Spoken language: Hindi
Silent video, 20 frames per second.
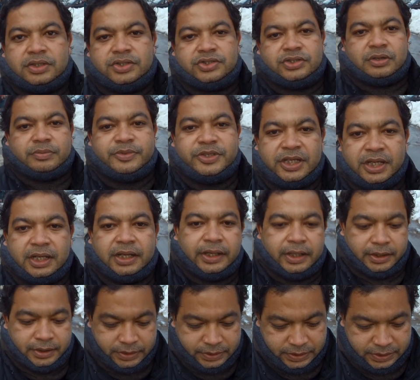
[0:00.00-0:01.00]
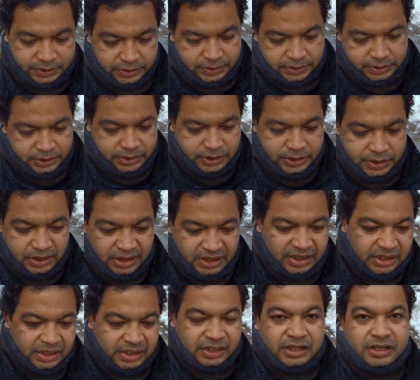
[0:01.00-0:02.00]
सब्जियां ले रहे
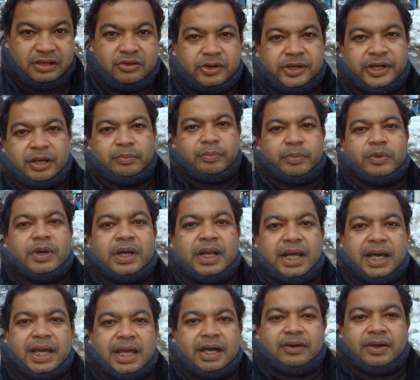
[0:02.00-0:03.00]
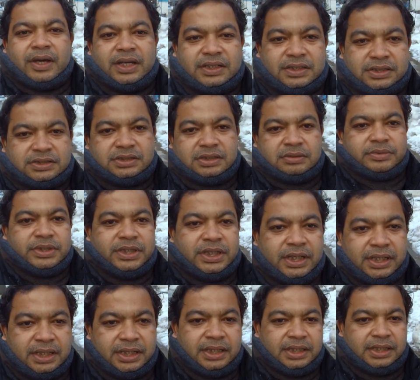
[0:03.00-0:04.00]
हैं टेम्पो वाला आया हुआ है सब्जियां
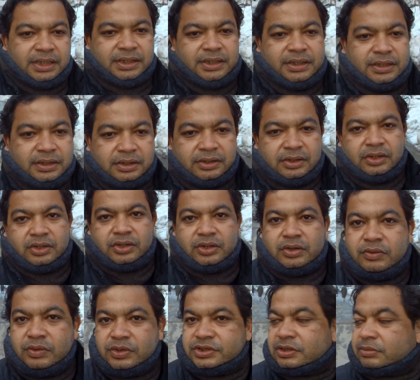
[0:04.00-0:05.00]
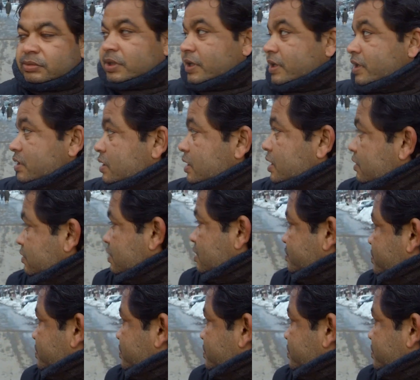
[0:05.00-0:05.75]
लेके तो वो सब खरीद रहे हो वहाँ